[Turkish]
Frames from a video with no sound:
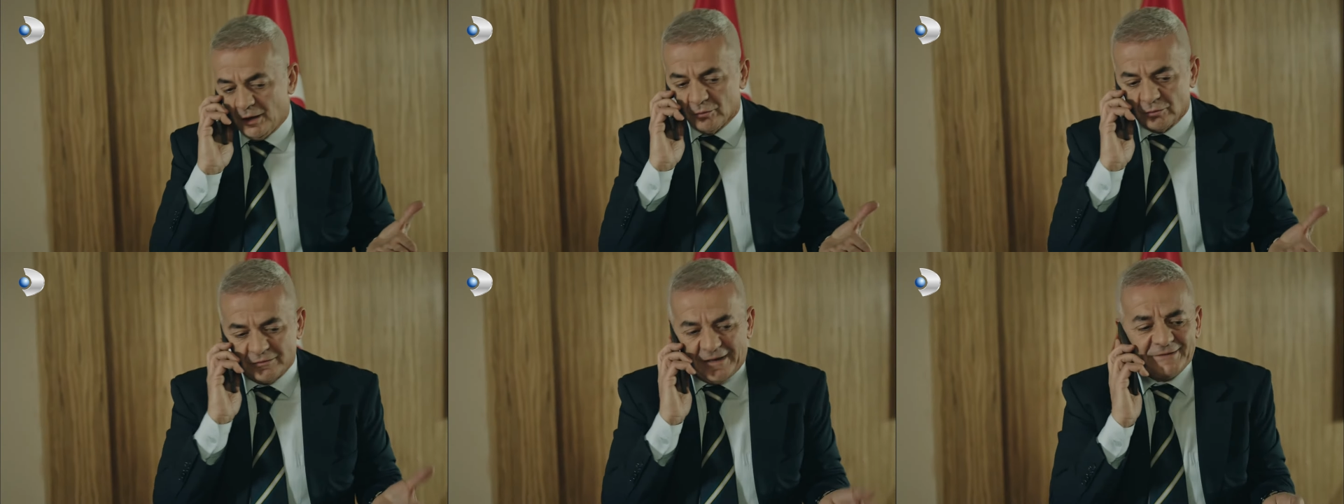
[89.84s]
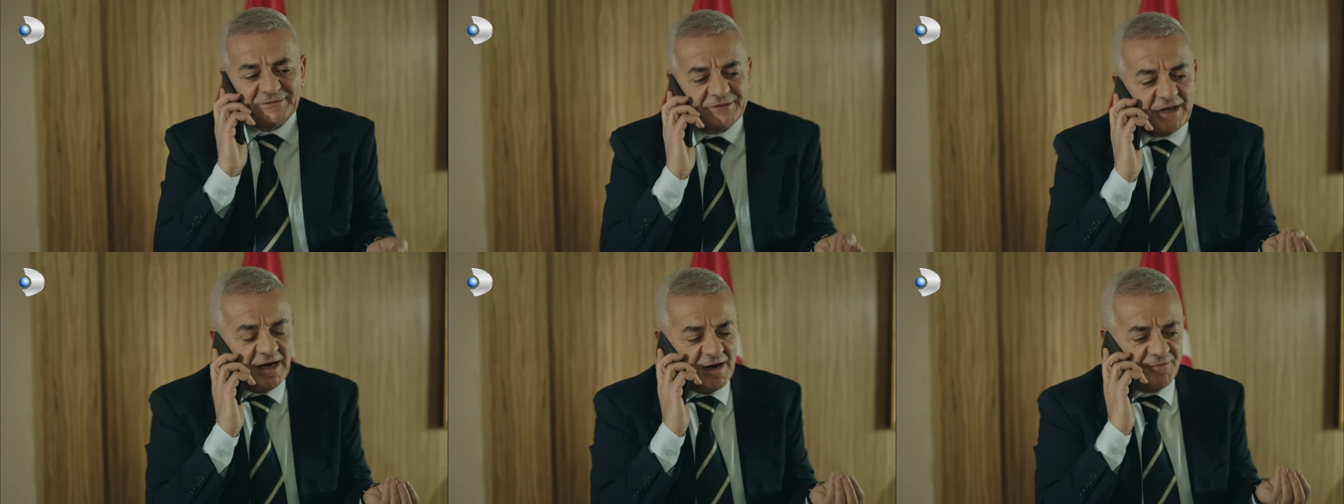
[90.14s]

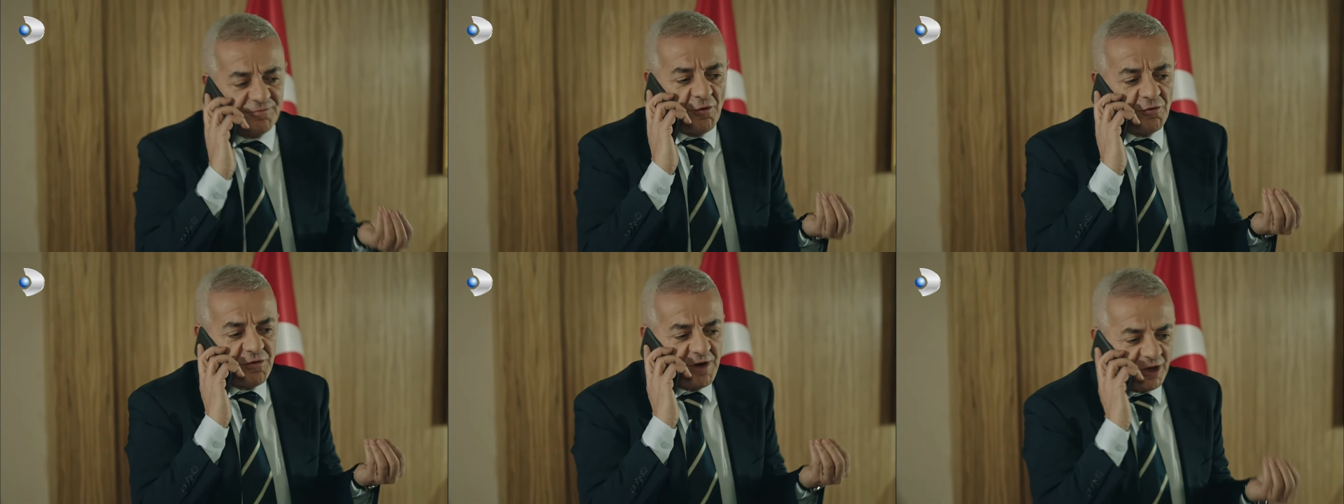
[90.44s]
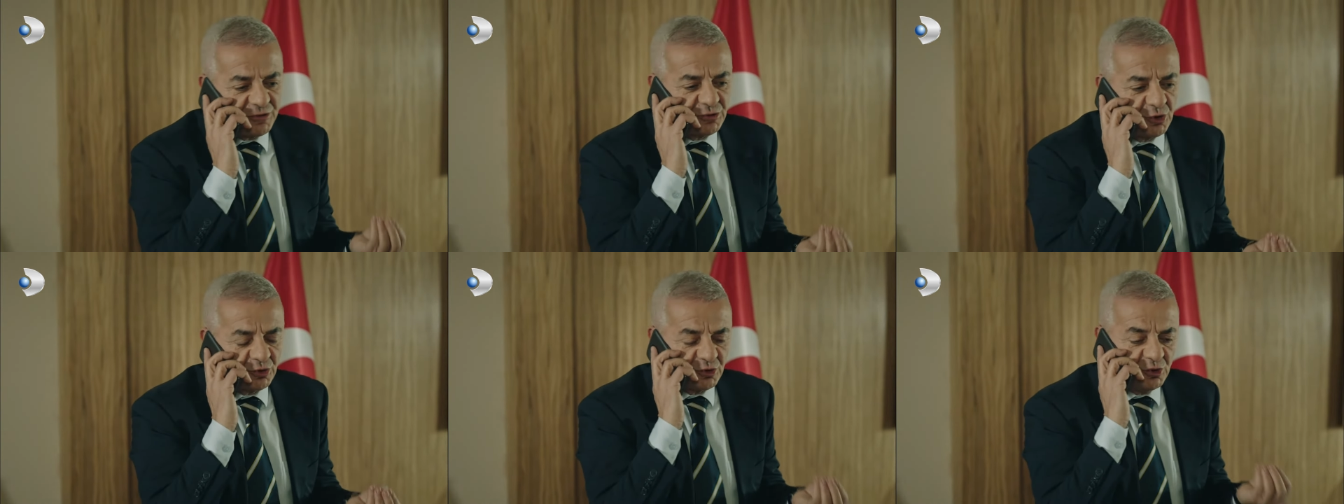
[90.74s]
Lan telefonunu
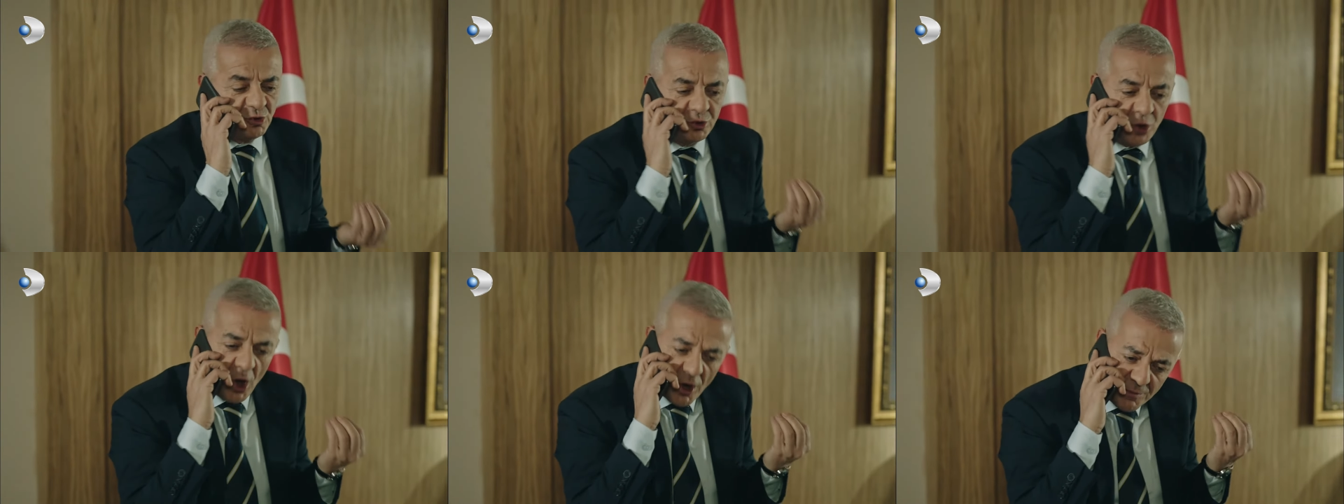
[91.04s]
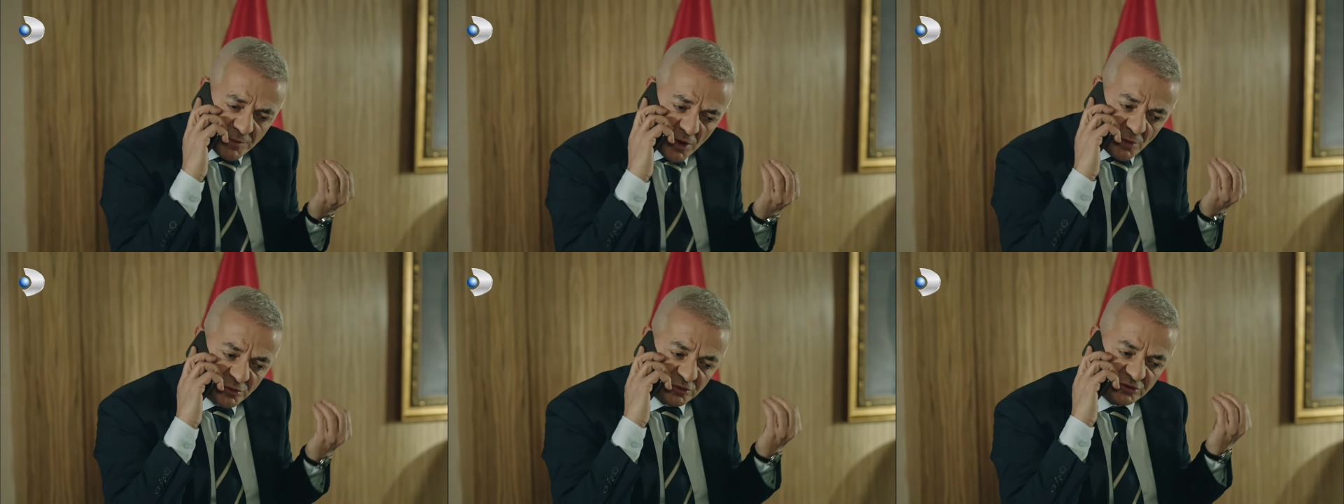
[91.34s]
açıyorsun
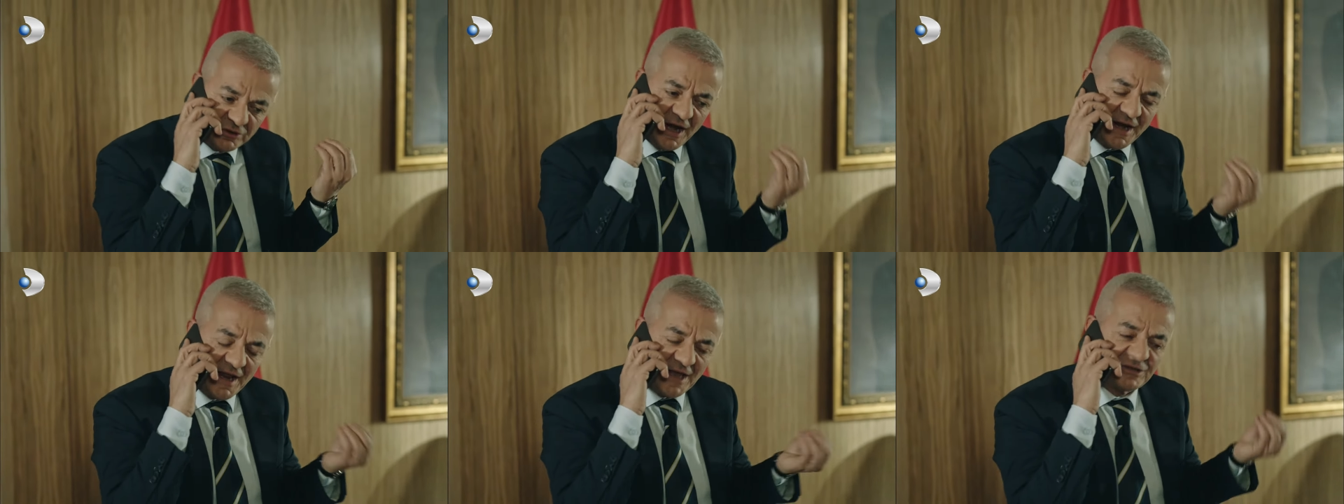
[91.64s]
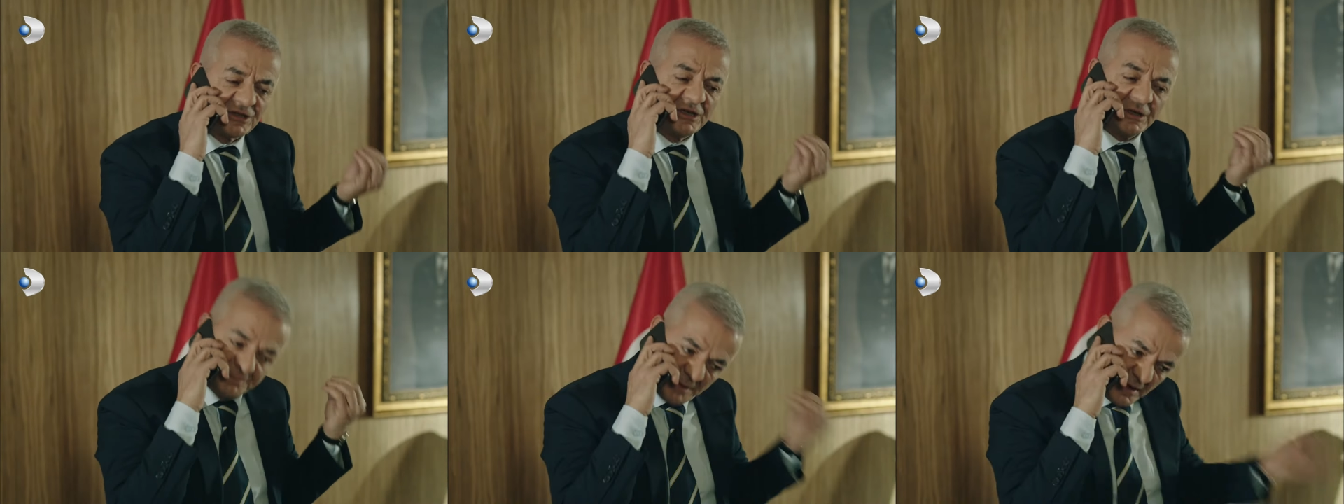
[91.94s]
görmüyor musun en az
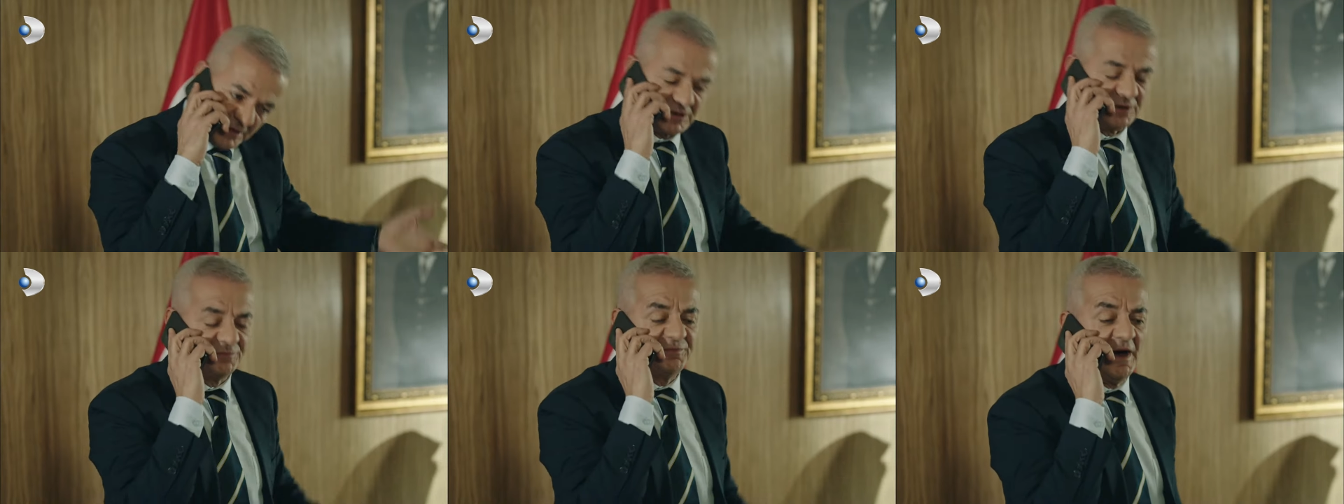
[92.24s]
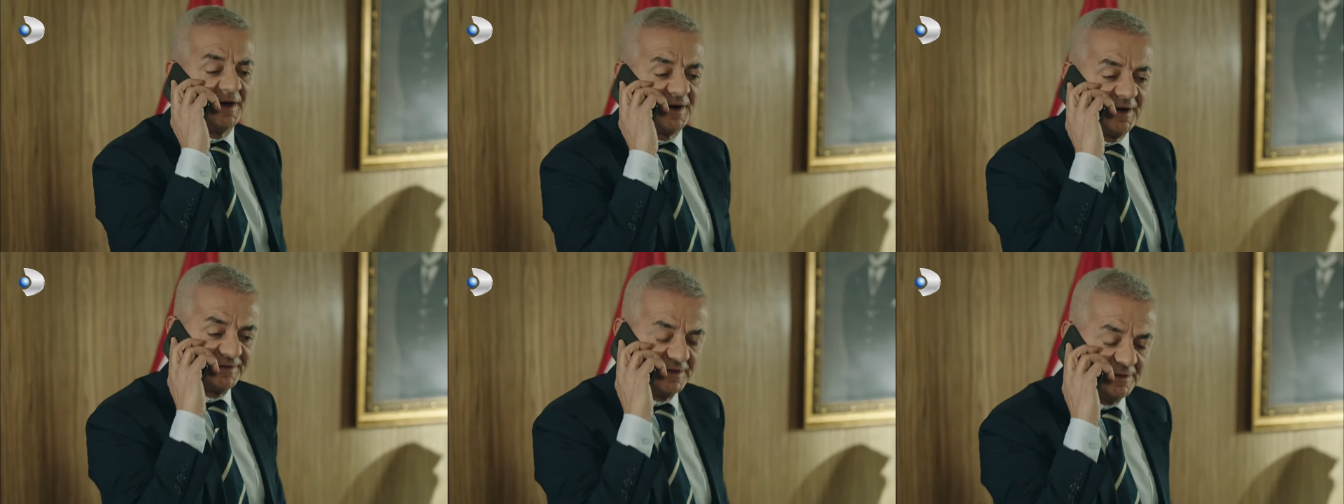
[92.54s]
45 defa
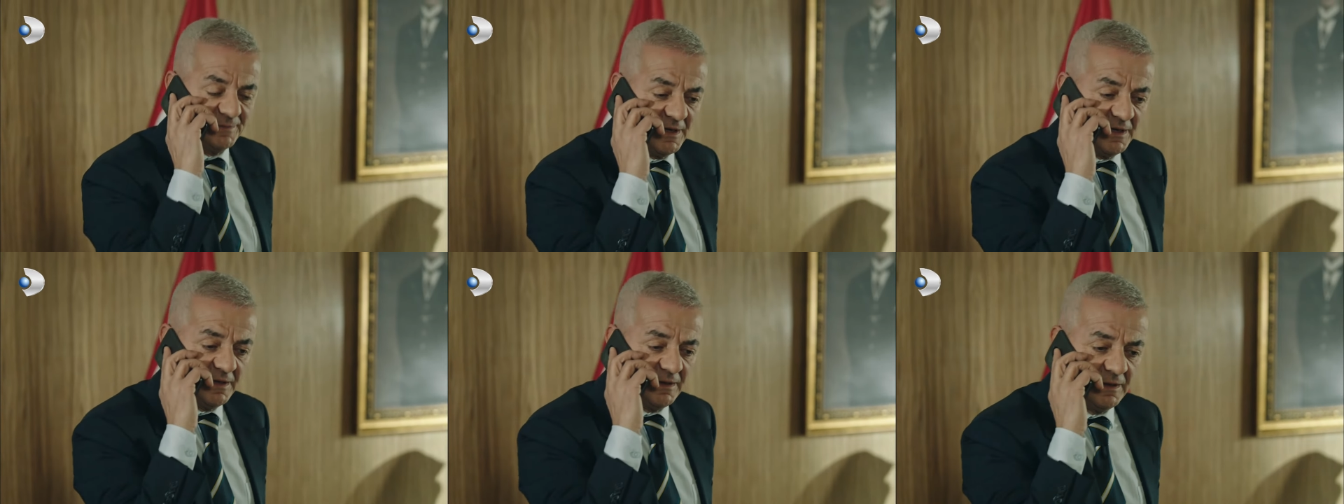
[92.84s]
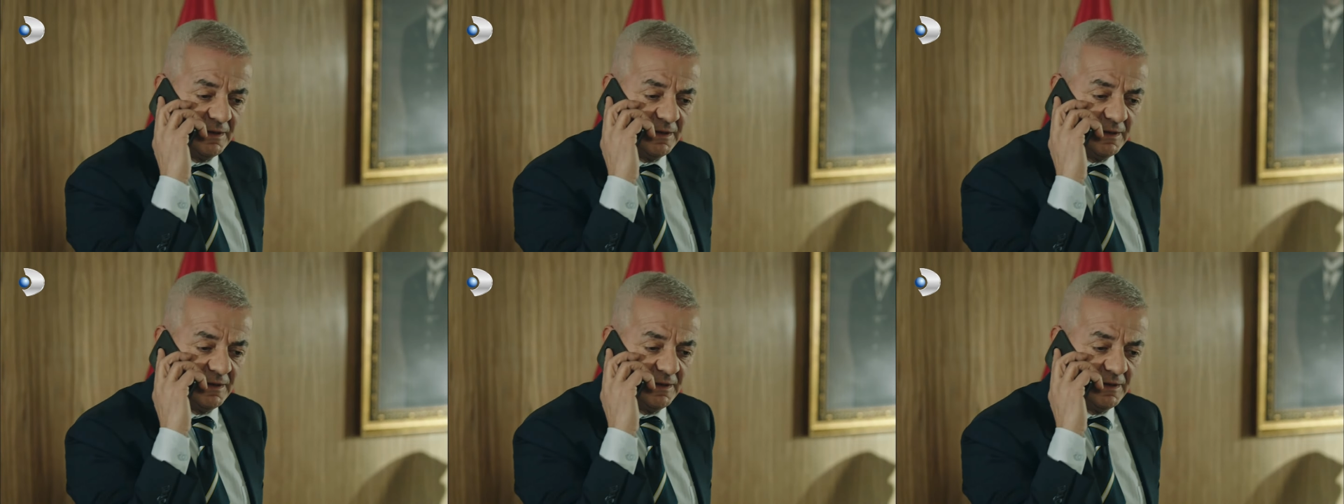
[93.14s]
aradığımı?